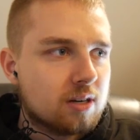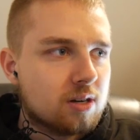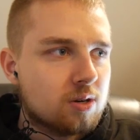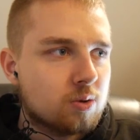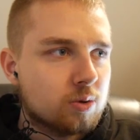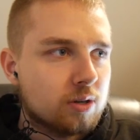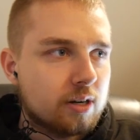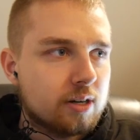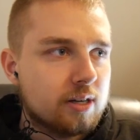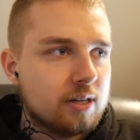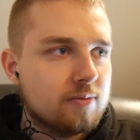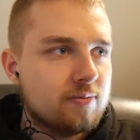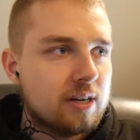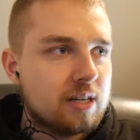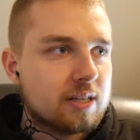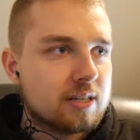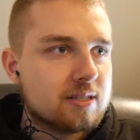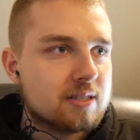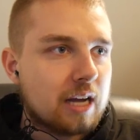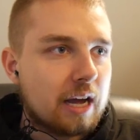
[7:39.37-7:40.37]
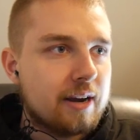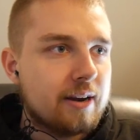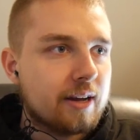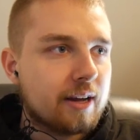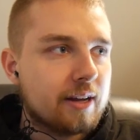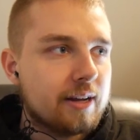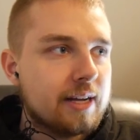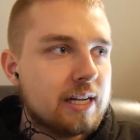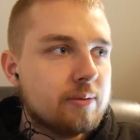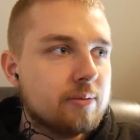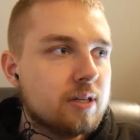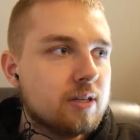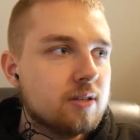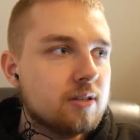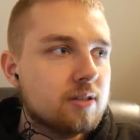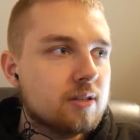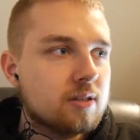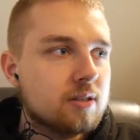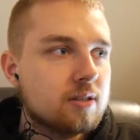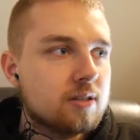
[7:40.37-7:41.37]
Klone, ne? Weil das sind andere Helme
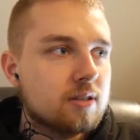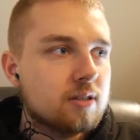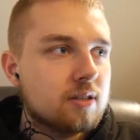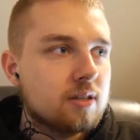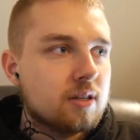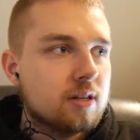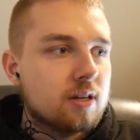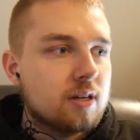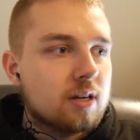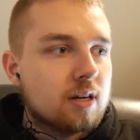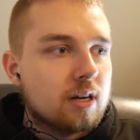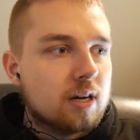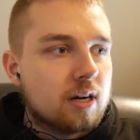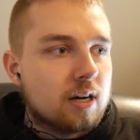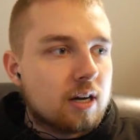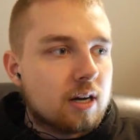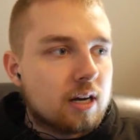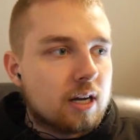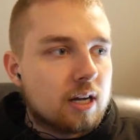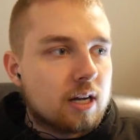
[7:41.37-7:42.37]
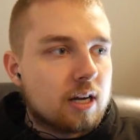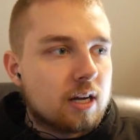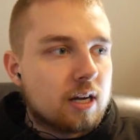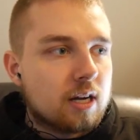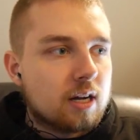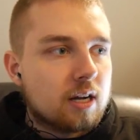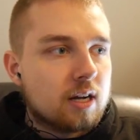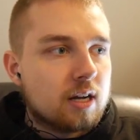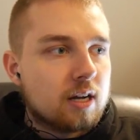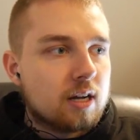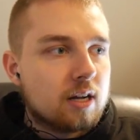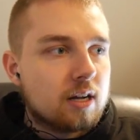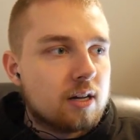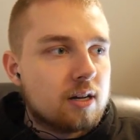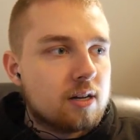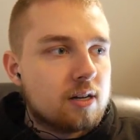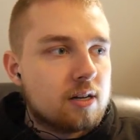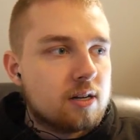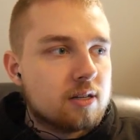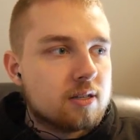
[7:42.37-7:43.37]

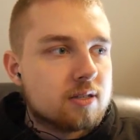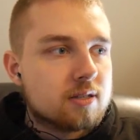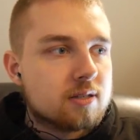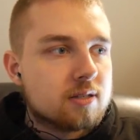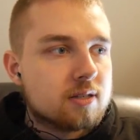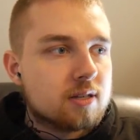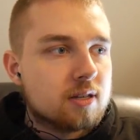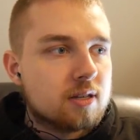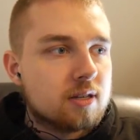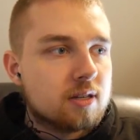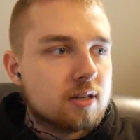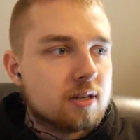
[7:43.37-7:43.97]
als